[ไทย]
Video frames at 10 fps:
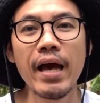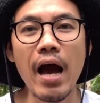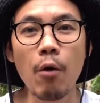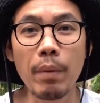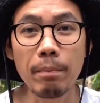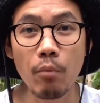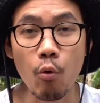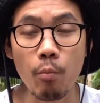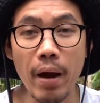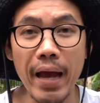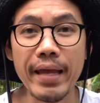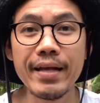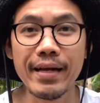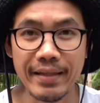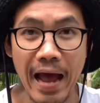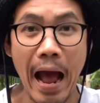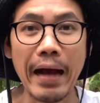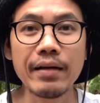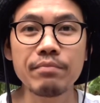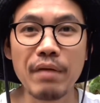เอาไปปลูกไม้กระถาง
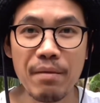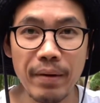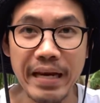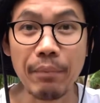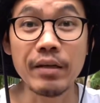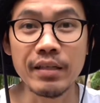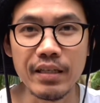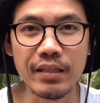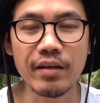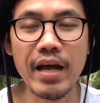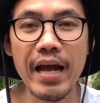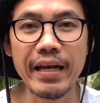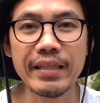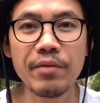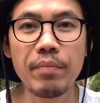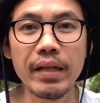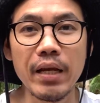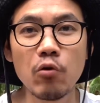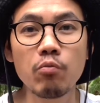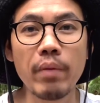ไม้ประดับอื่นๆ ก็ได้นะที่เป็นใน
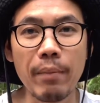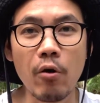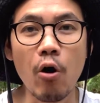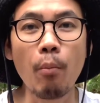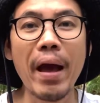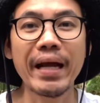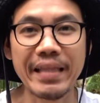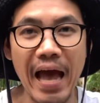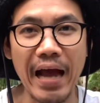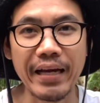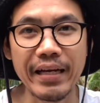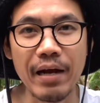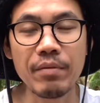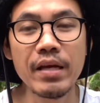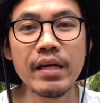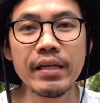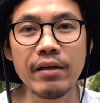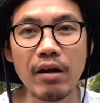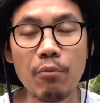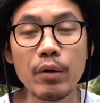รูปแบบของไม้กระถางนะครับ เดี๋
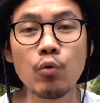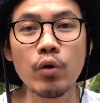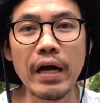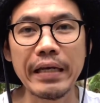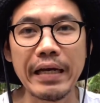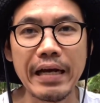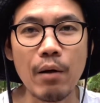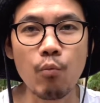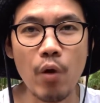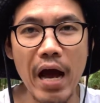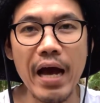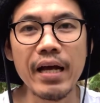ยวเรามาดูกันนะครับว่า